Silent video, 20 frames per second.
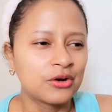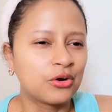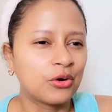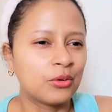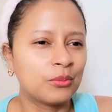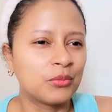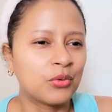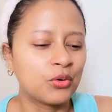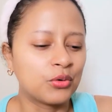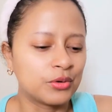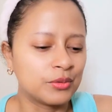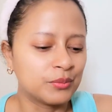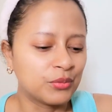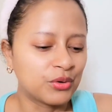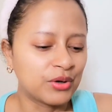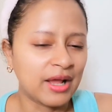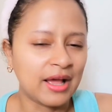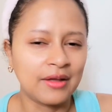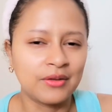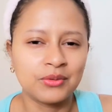como un
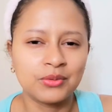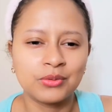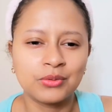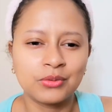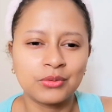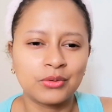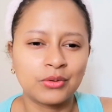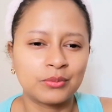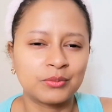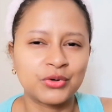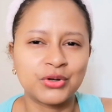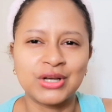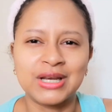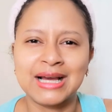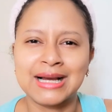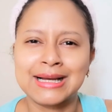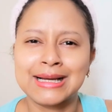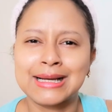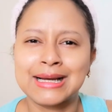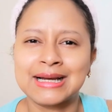morado como
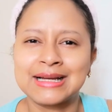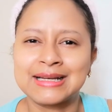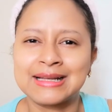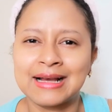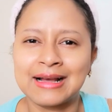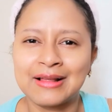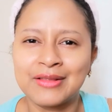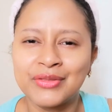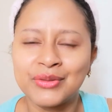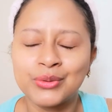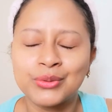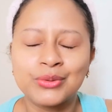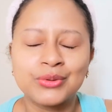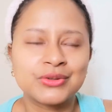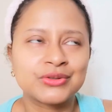nacarado,